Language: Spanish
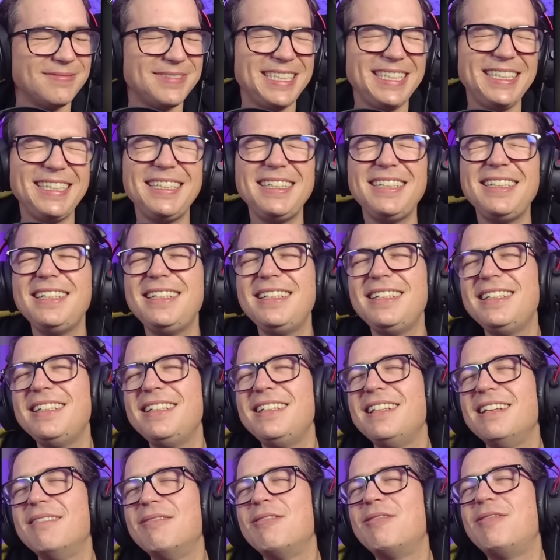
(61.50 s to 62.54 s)

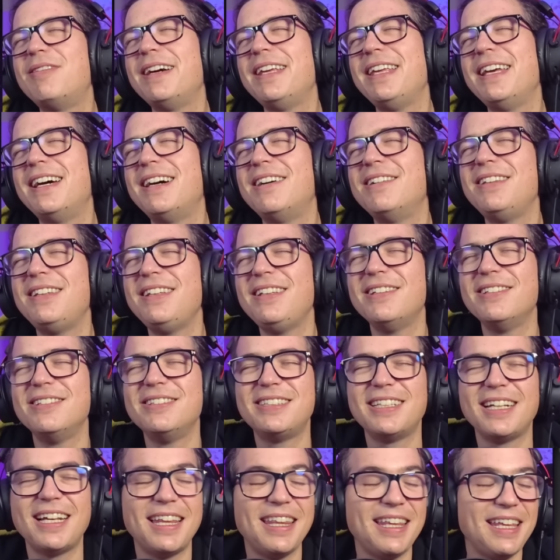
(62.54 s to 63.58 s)
Y hemos fallado, tío,
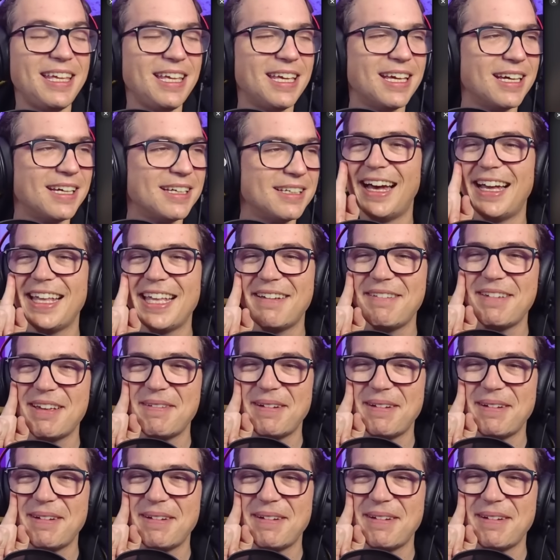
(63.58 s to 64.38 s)
ensaladilla. Allá había